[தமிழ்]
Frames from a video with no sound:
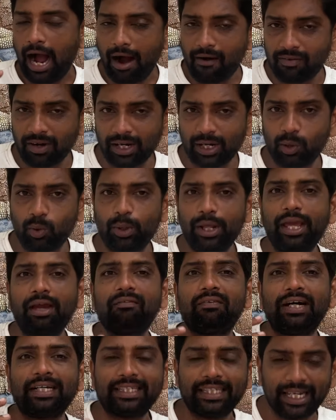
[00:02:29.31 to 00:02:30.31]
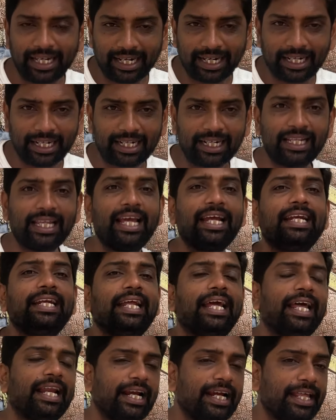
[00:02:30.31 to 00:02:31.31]
அவர்களுடைய வங்கி கணக்குலயே
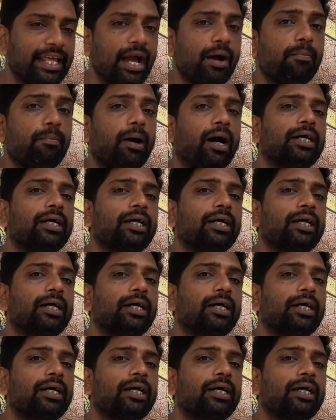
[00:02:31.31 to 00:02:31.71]
நேரடியா